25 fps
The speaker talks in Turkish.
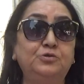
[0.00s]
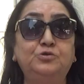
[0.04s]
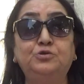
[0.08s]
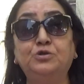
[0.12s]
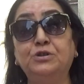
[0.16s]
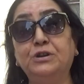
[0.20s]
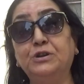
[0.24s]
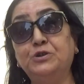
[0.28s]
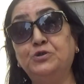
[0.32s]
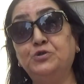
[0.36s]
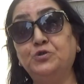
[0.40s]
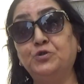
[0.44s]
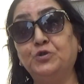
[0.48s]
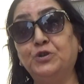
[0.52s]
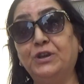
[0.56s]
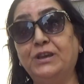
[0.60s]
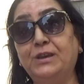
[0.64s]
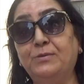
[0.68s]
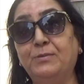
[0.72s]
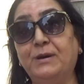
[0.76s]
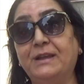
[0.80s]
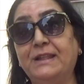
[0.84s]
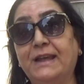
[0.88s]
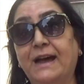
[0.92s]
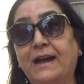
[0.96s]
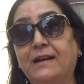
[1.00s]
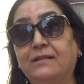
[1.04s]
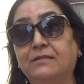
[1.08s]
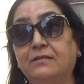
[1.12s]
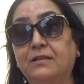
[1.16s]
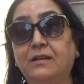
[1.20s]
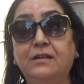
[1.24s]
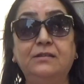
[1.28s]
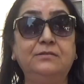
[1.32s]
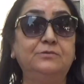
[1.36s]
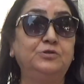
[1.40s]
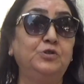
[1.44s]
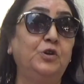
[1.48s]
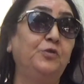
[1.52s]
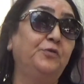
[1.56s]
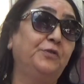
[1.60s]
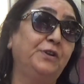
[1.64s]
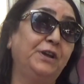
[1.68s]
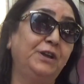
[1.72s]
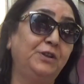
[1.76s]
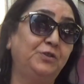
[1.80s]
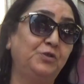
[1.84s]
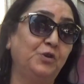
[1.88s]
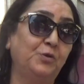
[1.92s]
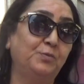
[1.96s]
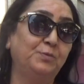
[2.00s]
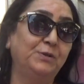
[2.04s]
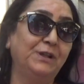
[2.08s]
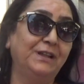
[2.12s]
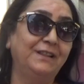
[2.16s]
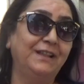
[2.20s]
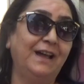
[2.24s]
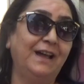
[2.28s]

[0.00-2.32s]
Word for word: Üstüne şunu giyme derdi. Sofrayı topla